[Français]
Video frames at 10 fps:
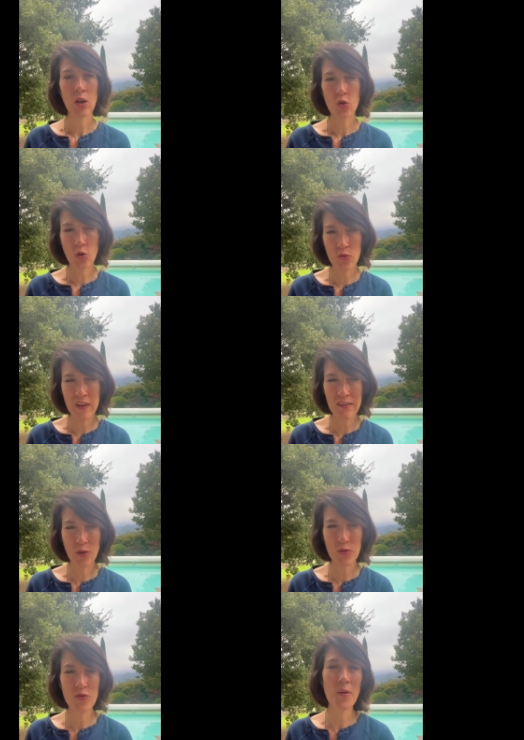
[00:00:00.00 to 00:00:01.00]
de
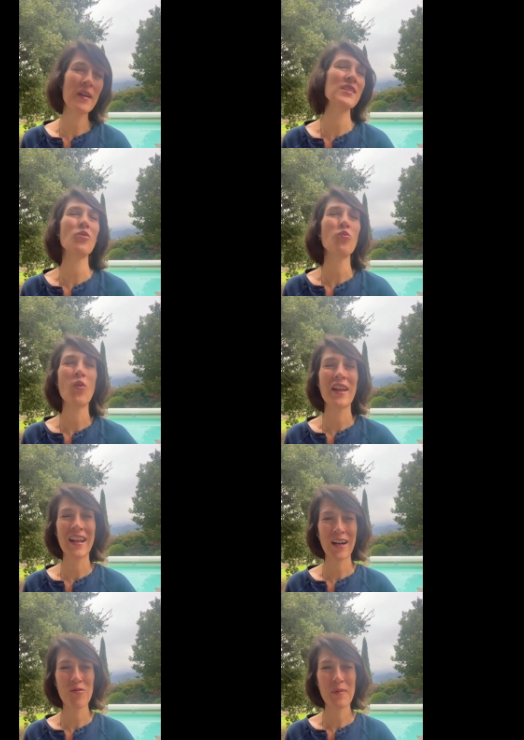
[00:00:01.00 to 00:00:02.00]
vivre une formation ou un
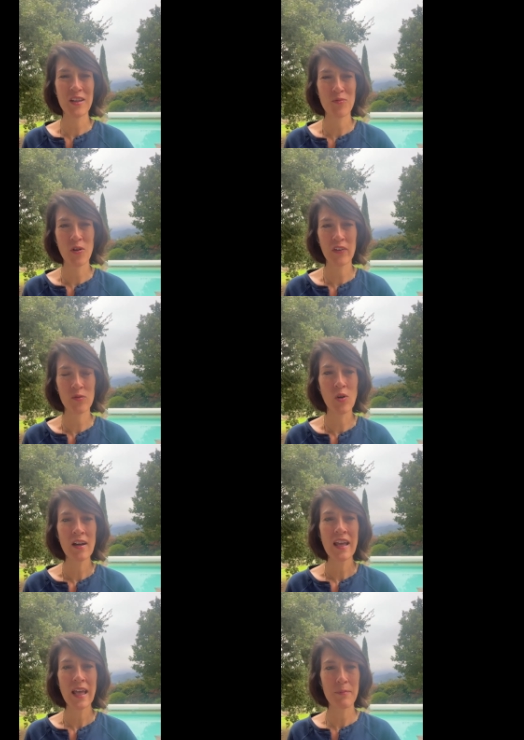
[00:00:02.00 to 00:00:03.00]
accompagnement avec moi,
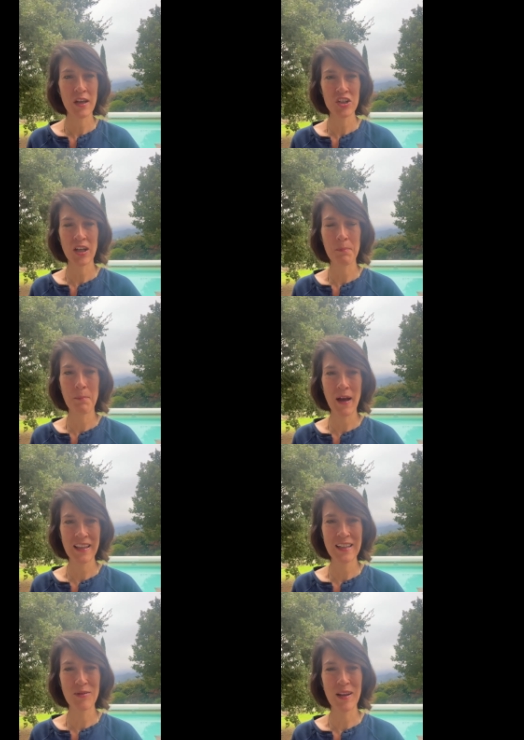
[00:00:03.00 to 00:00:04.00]
eh bien, je serais
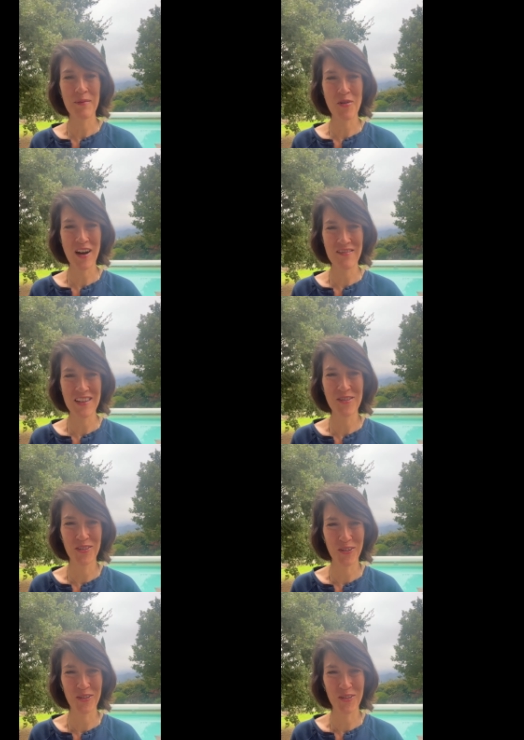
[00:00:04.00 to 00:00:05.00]
particulièrement ravie de
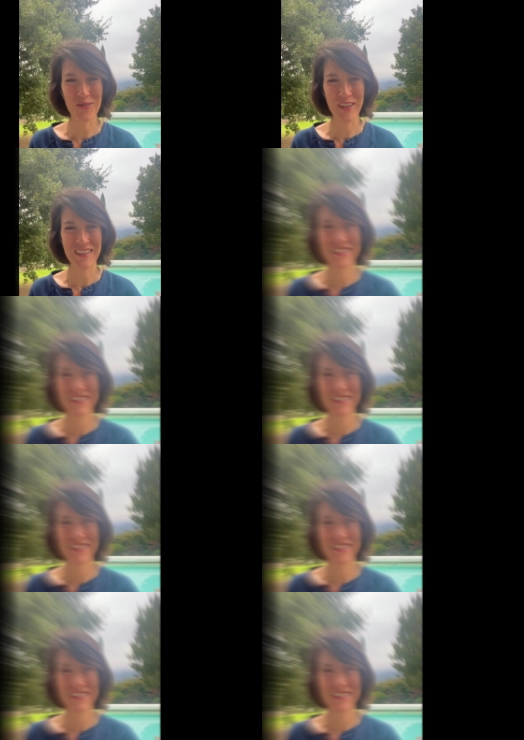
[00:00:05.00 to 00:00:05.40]
te retrouver.